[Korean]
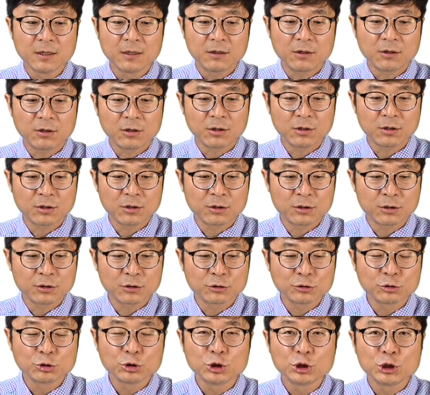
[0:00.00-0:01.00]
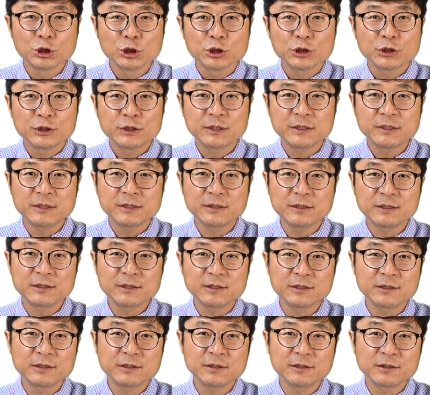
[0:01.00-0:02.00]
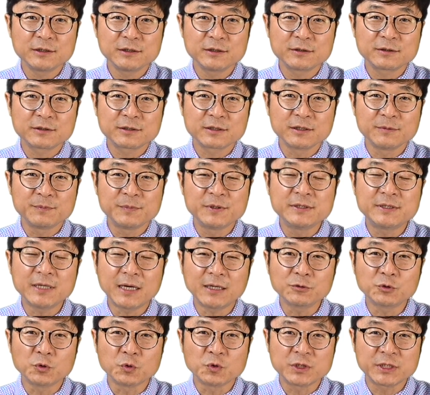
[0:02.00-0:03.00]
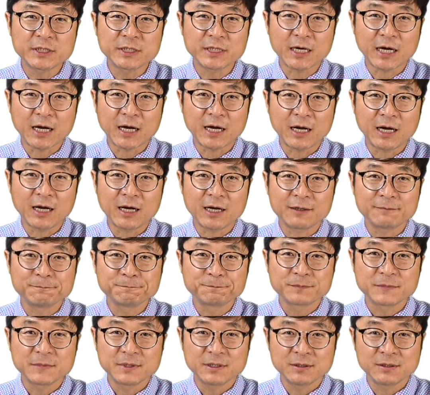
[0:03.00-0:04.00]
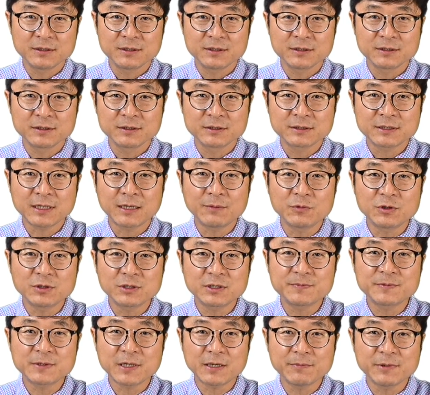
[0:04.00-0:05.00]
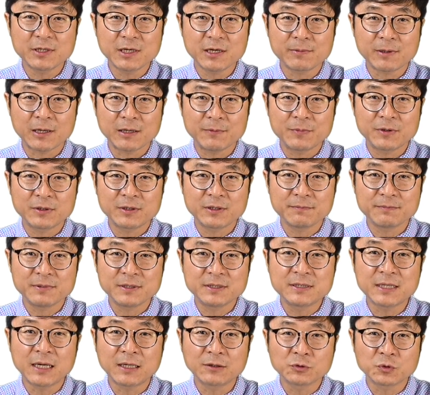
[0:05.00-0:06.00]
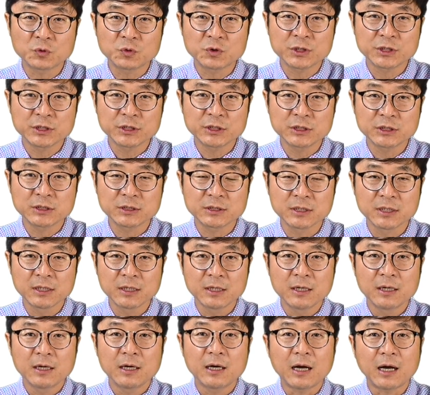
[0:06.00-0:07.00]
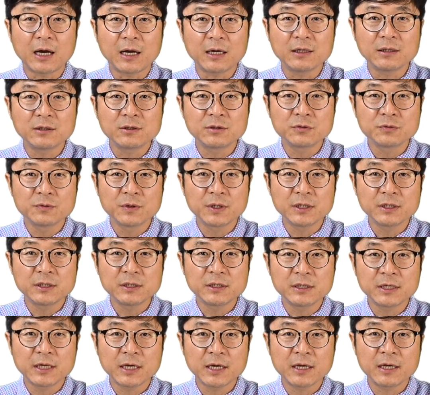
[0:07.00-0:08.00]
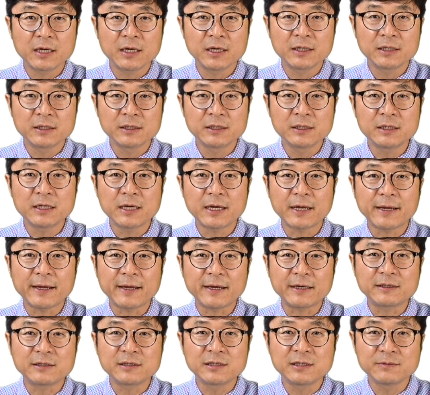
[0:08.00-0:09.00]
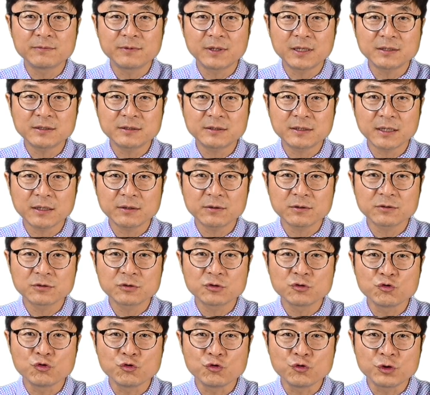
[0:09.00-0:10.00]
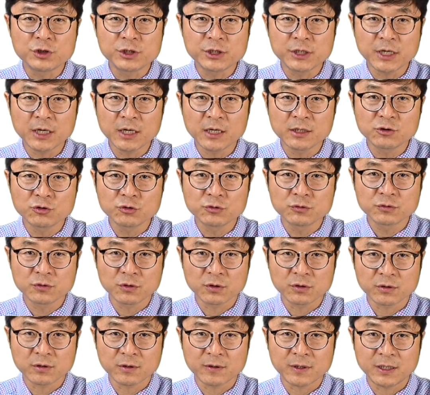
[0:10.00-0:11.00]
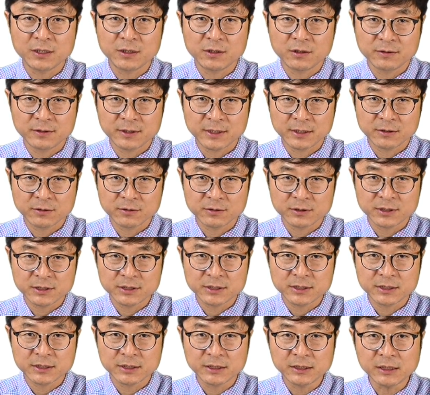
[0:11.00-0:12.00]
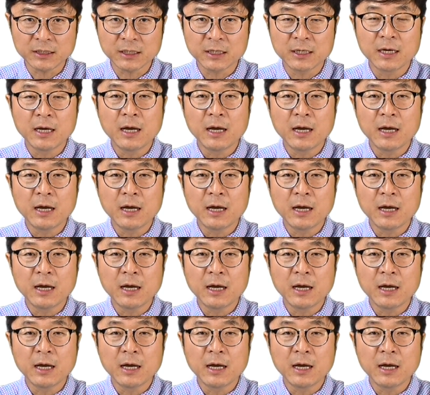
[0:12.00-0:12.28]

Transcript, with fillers: 어, 이 그 비상 조치가 이 3월 13일에 발표된 비상 조치는 I-20를 액티브한 스테이러스 유지해 주는 것과 관련된 것이지